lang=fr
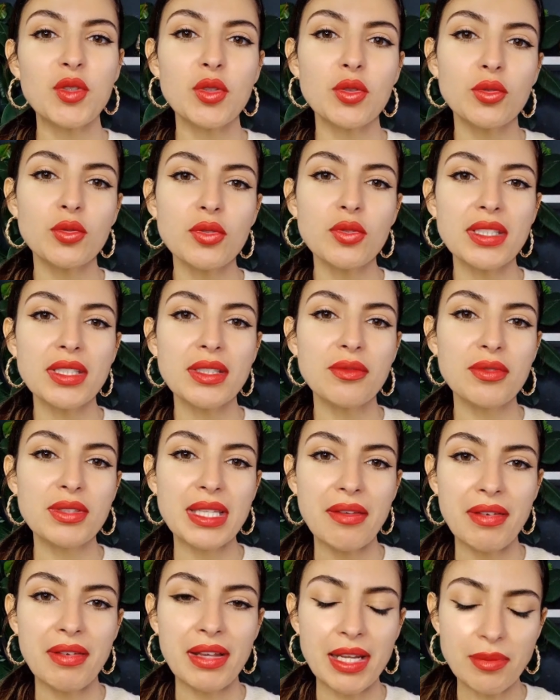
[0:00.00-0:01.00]
Surtout si
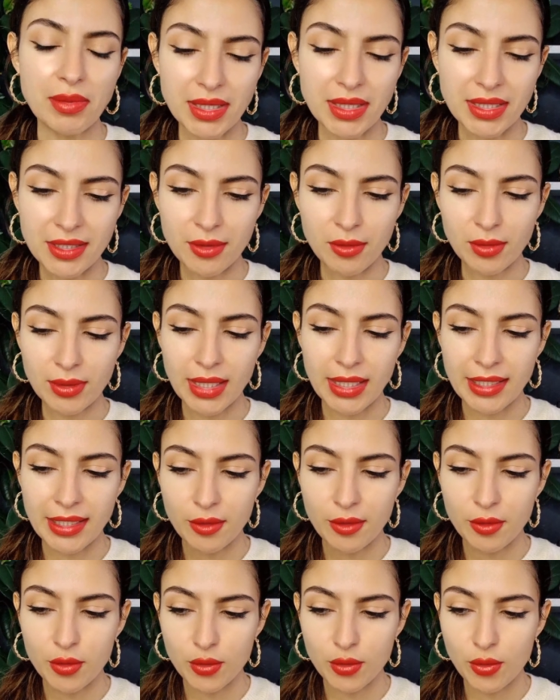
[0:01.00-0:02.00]
vous avez l'impression qu'il y a
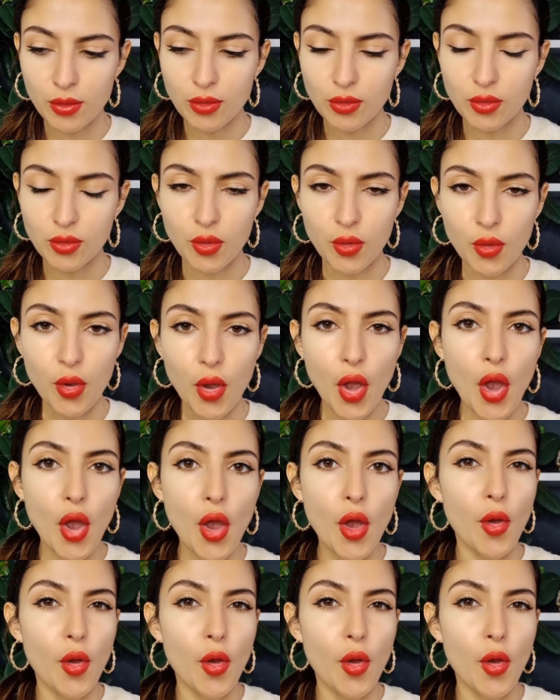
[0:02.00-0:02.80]
quelque chose que